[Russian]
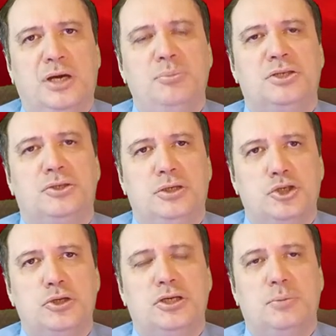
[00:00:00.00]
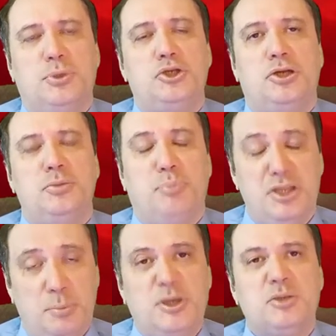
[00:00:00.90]
а местные жители почти
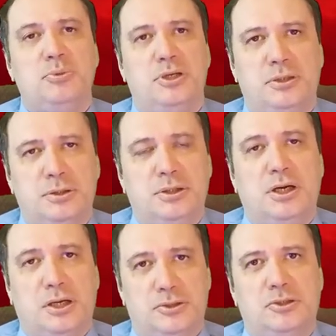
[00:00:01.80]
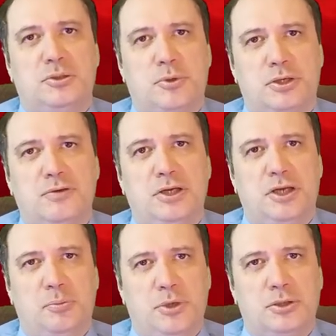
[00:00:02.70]
не посмели оказать
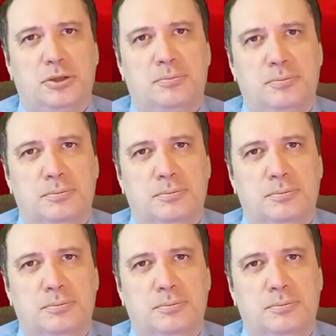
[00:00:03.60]
сопротивление пиратам.